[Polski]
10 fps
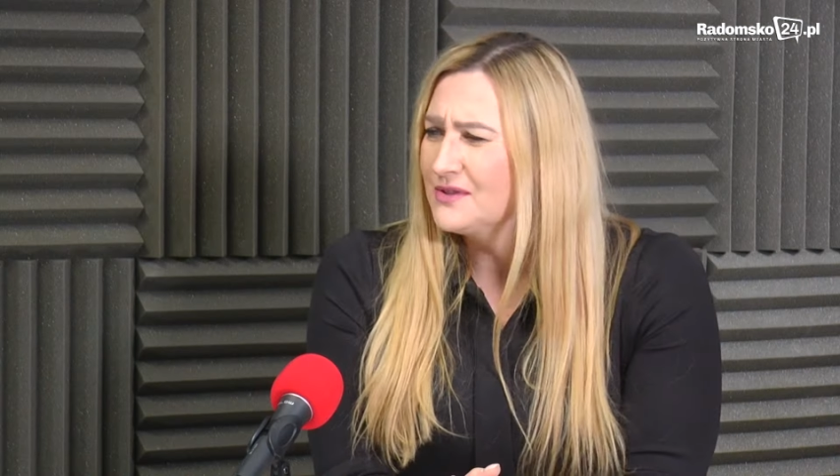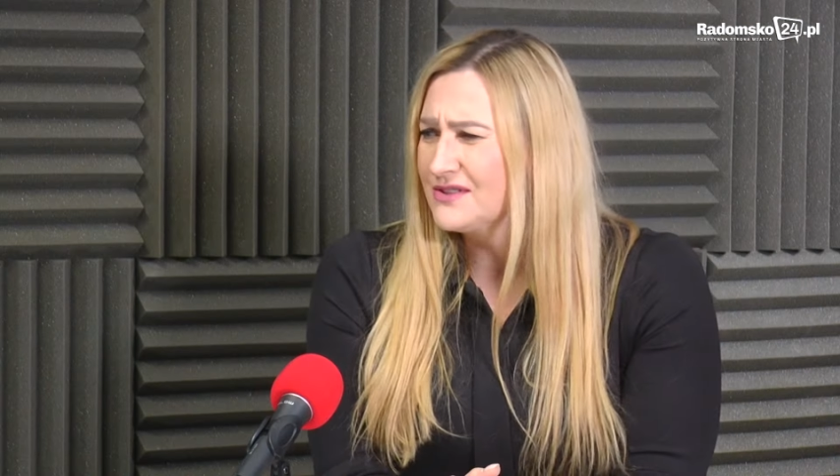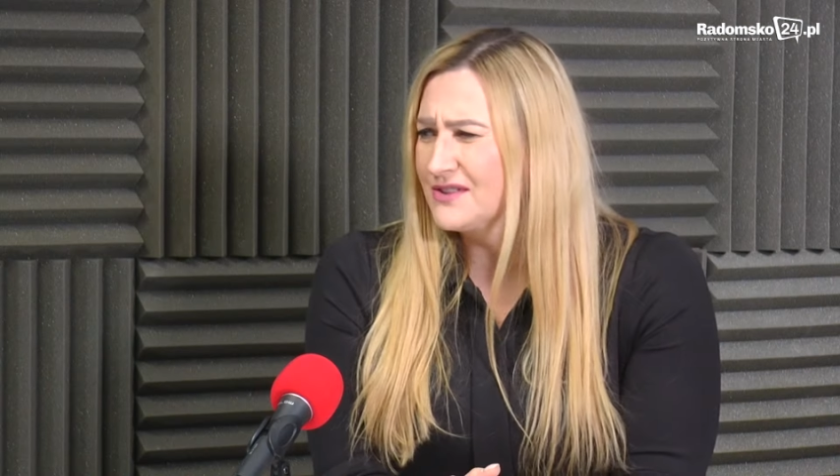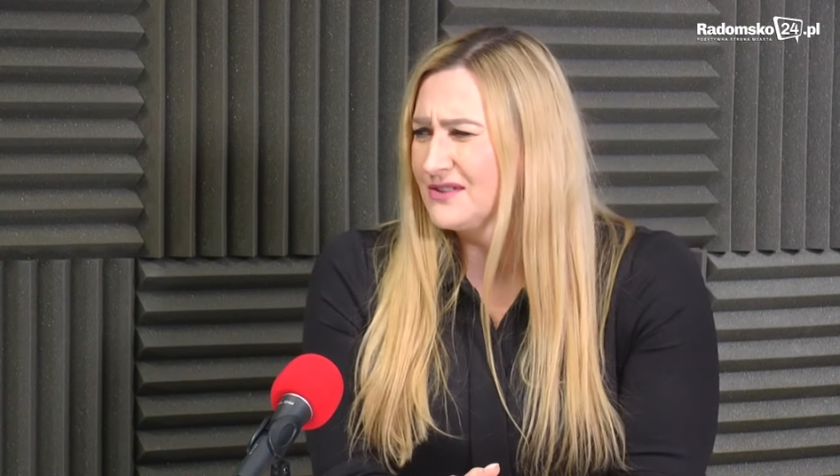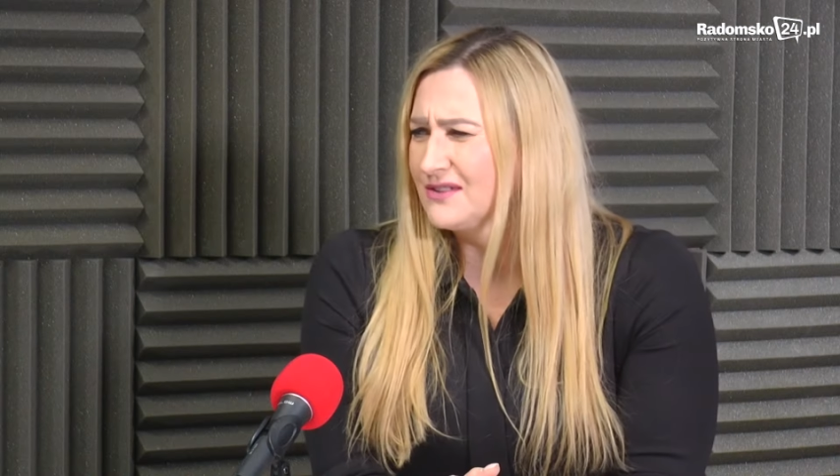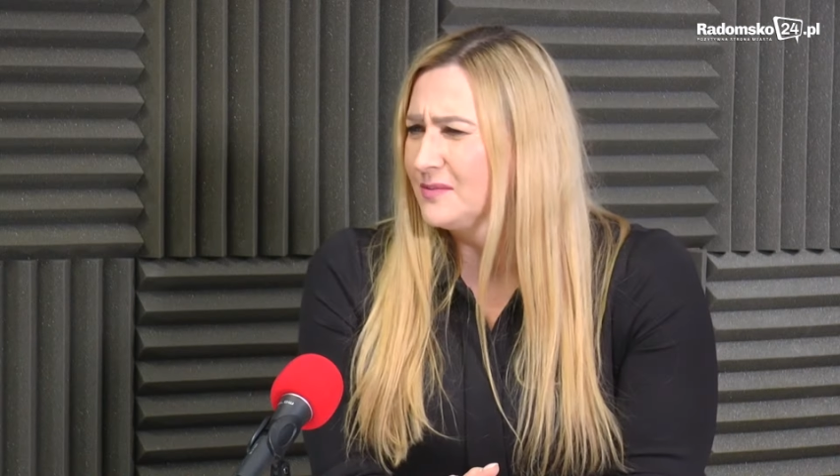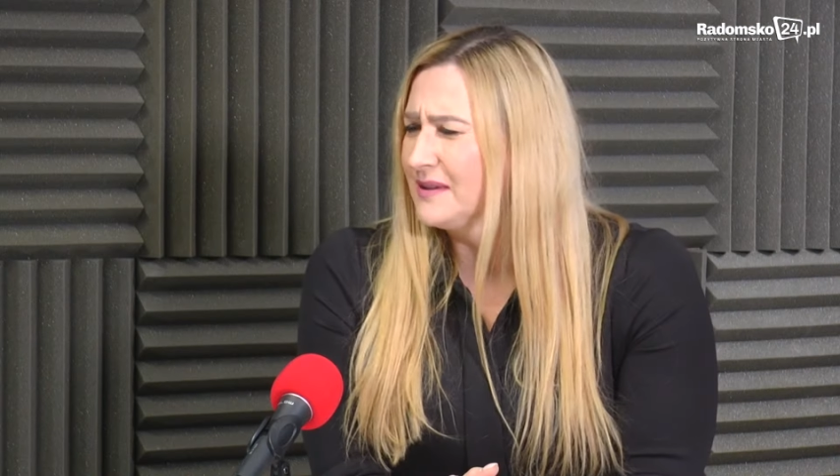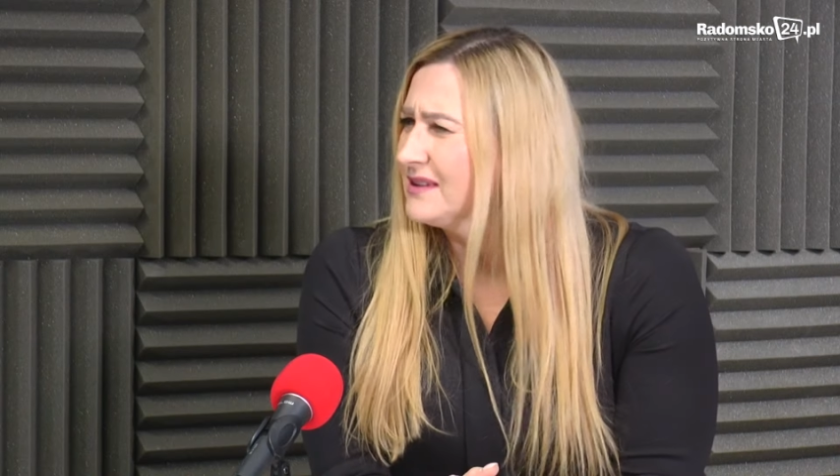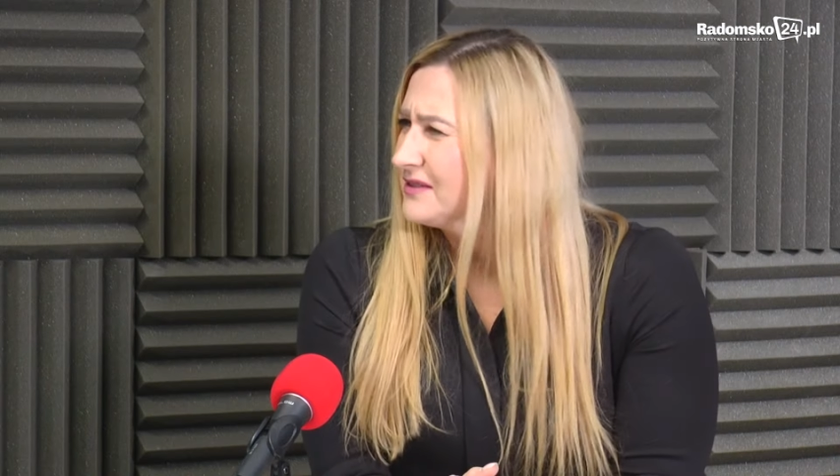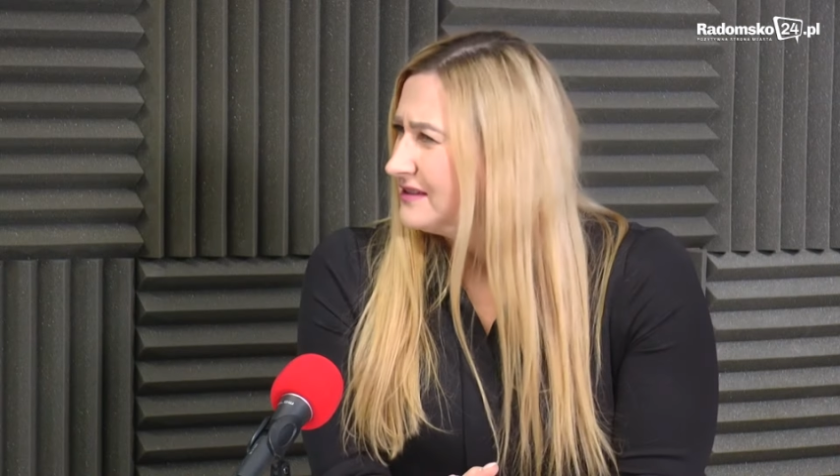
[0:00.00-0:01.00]
myślę, że to
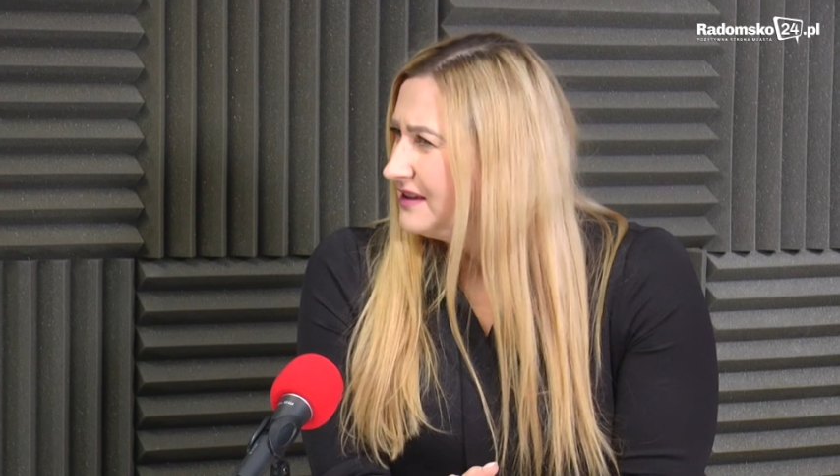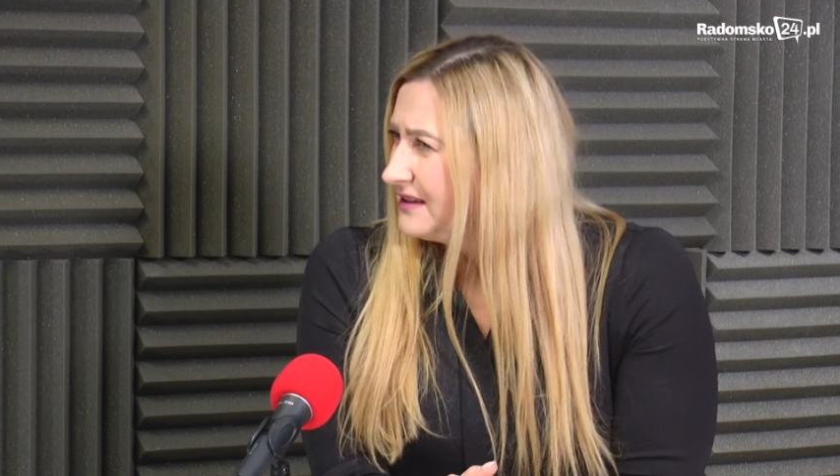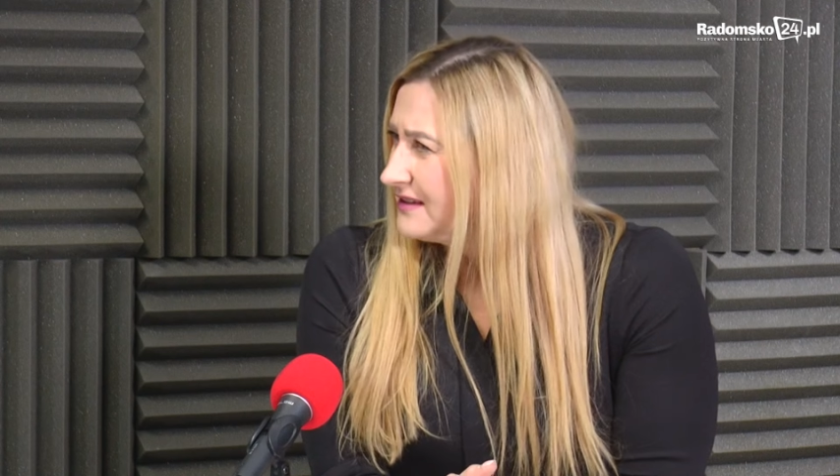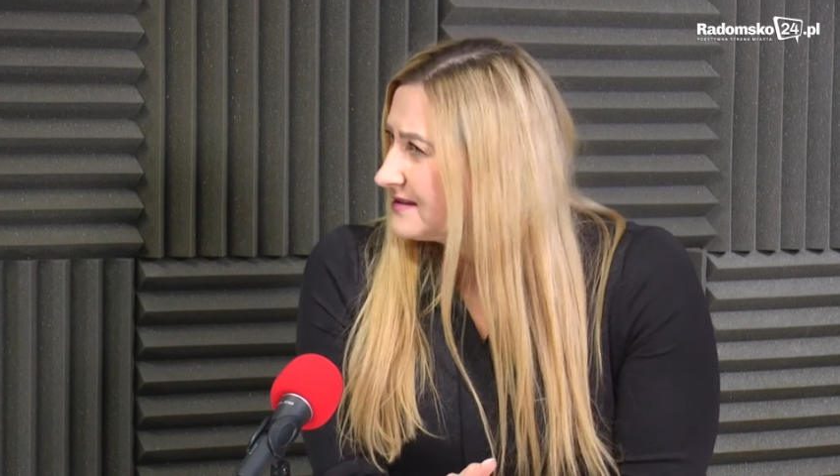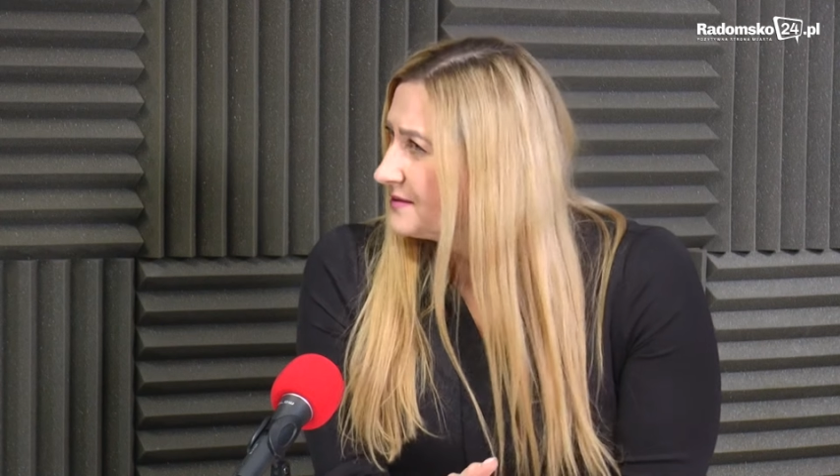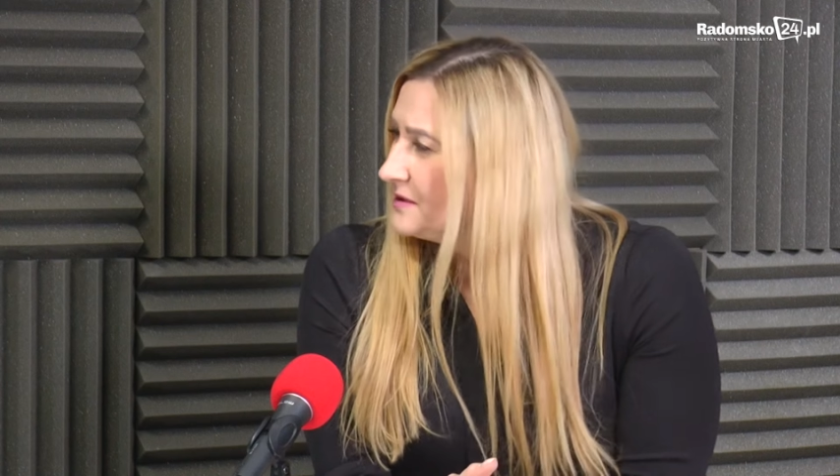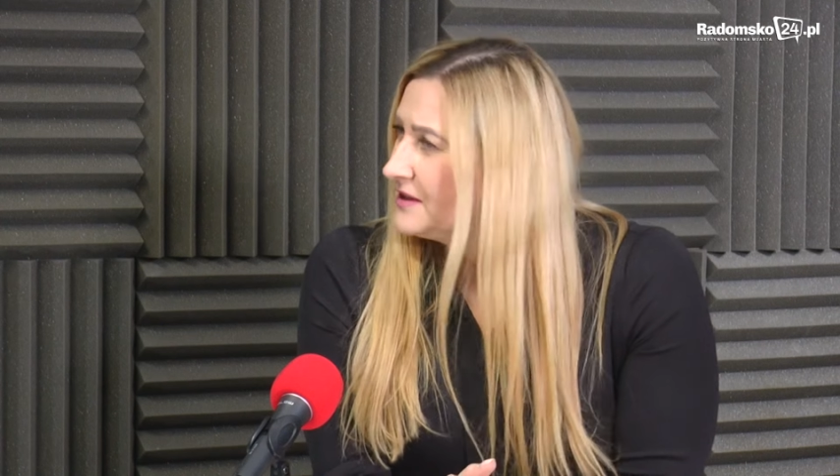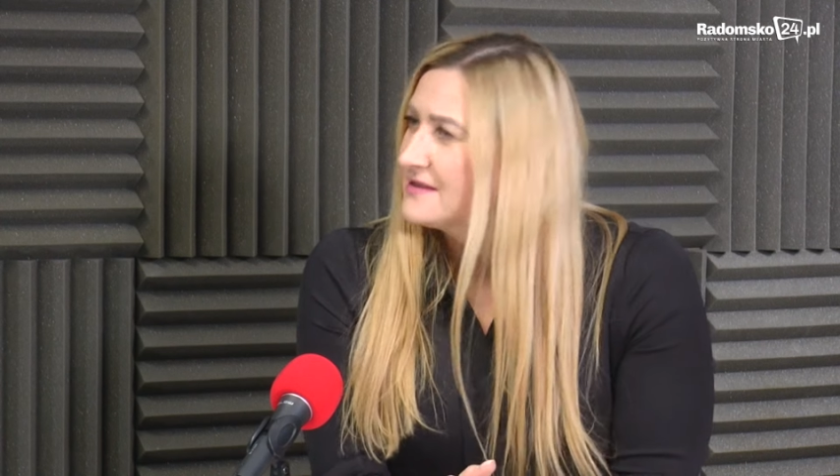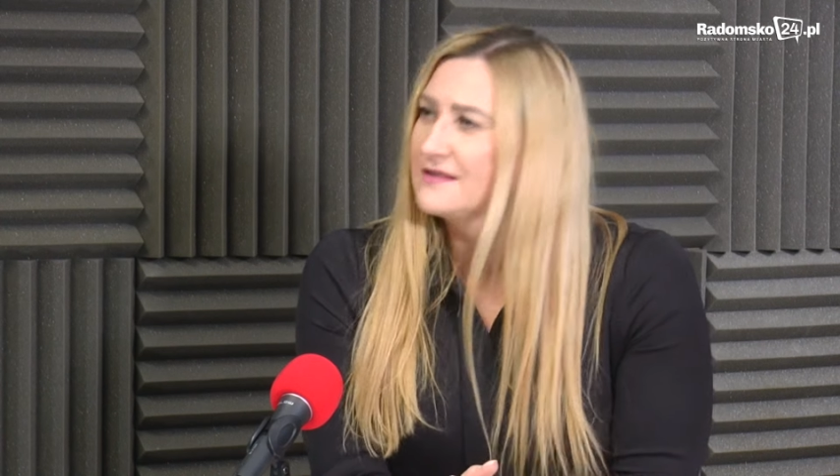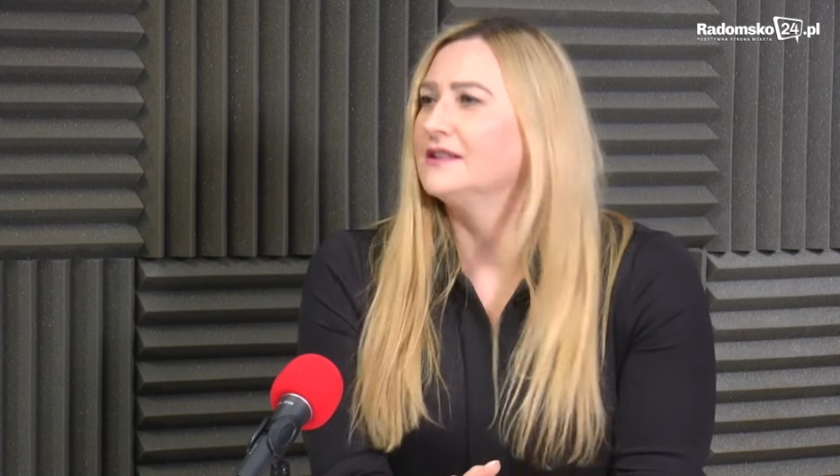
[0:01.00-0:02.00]
chyba nawet nie jest
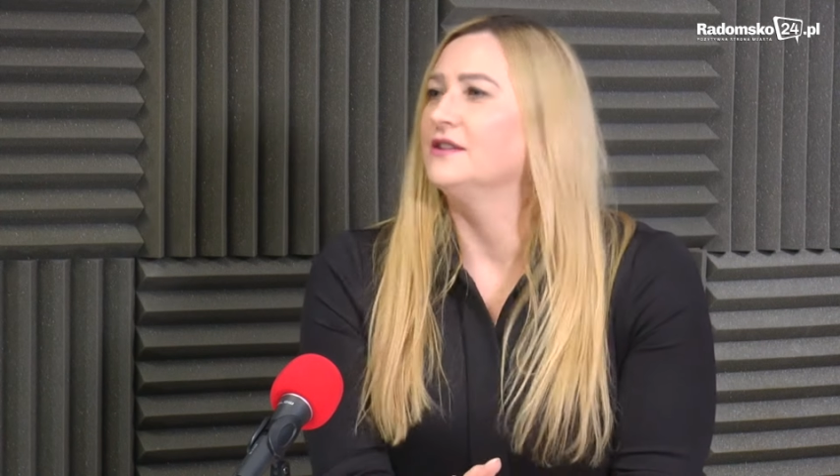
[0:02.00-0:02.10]
miejsce